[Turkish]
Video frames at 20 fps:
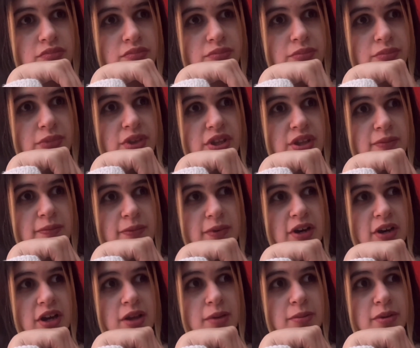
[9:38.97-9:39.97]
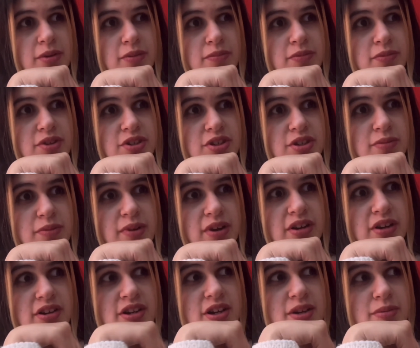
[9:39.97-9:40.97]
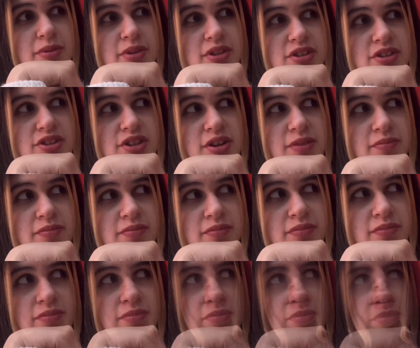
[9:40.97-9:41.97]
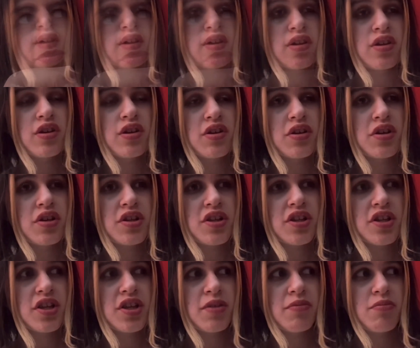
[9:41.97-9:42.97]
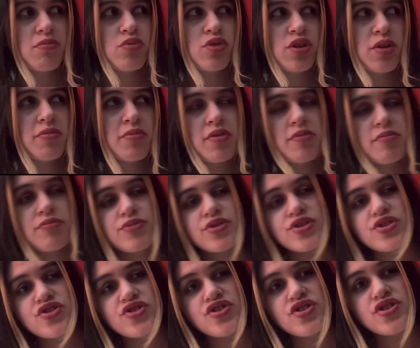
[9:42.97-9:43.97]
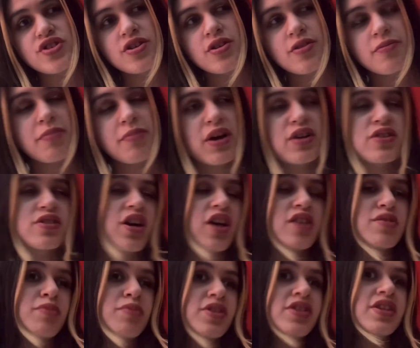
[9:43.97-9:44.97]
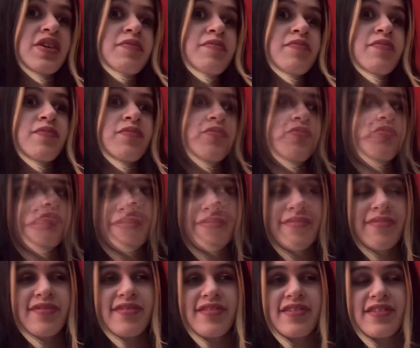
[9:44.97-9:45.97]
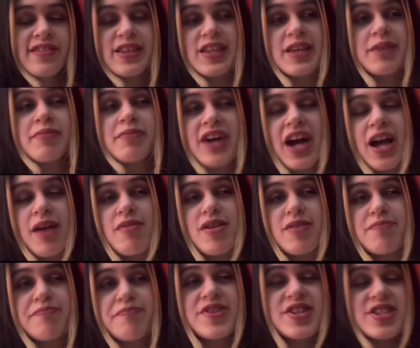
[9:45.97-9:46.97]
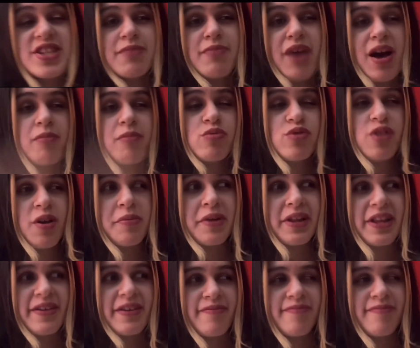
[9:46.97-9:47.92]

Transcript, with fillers: Kim kaybetmiş ki ben kaybedeceğim? Kim bulabilmiş? Ben kaybedeyim. Kim kaybetmiş ki ben bulabileyim?